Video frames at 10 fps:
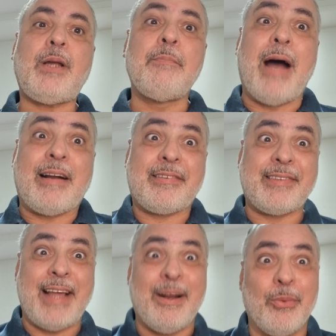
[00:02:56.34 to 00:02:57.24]

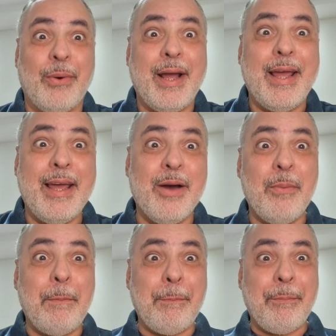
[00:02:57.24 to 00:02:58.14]
Marcelo,
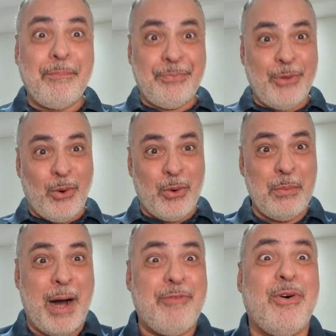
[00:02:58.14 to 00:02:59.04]
eu tô com
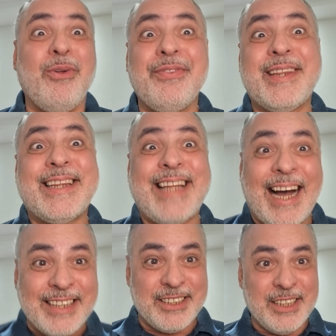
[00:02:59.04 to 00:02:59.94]
uma
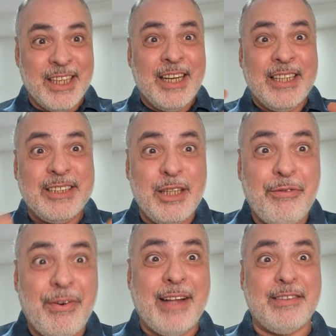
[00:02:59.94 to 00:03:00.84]
vontade de
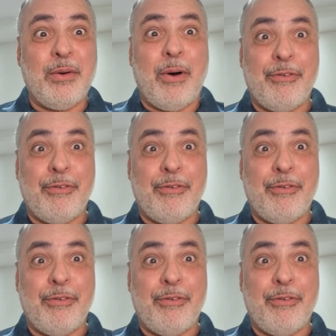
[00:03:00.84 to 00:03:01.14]
fazer uma